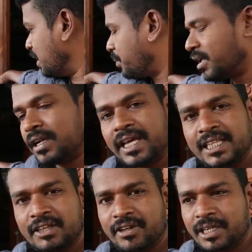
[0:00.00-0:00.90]
இப்போ நான்
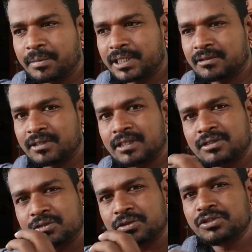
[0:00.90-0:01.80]
நேற்றுக்கு வரைக்கும் பார்த்ததோட
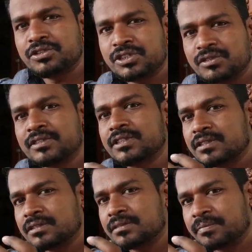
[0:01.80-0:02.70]
கொஞ்சம்
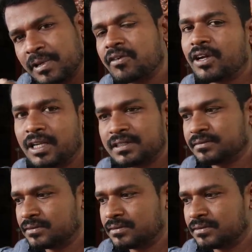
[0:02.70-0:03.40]
வந்து பரவாயில்ல